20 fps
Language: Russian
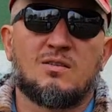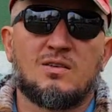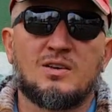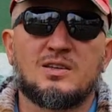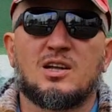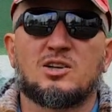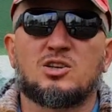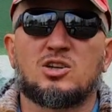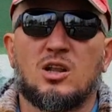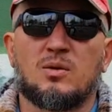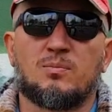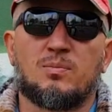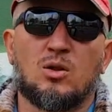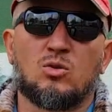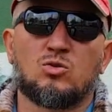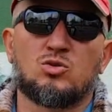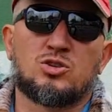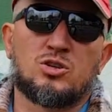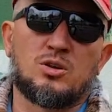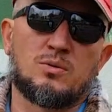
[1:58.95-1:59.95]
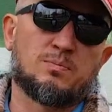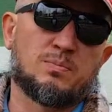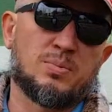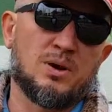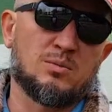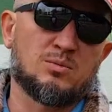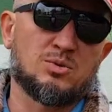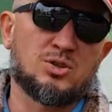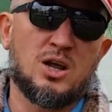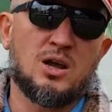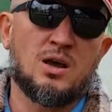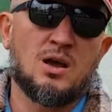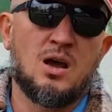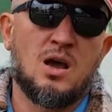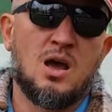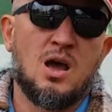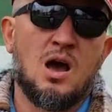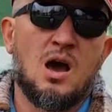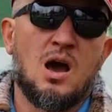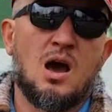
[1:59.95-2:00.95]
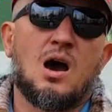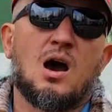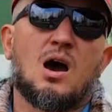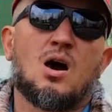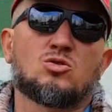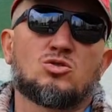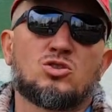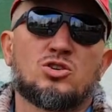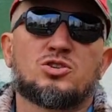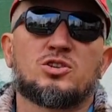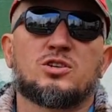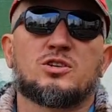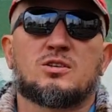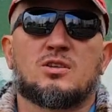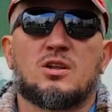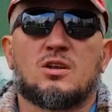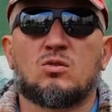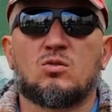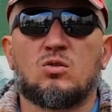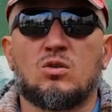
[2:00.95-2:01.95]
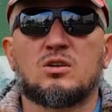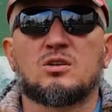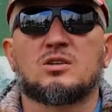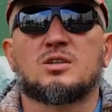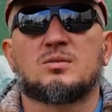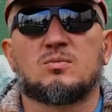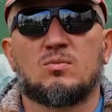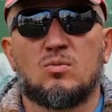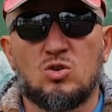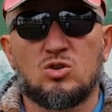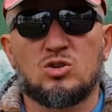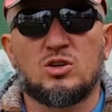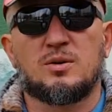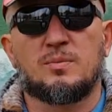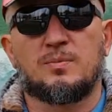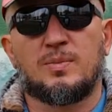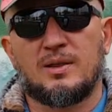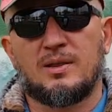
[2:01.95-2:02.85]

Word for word: вы сначала получите ПМЖ а уже через три года сможете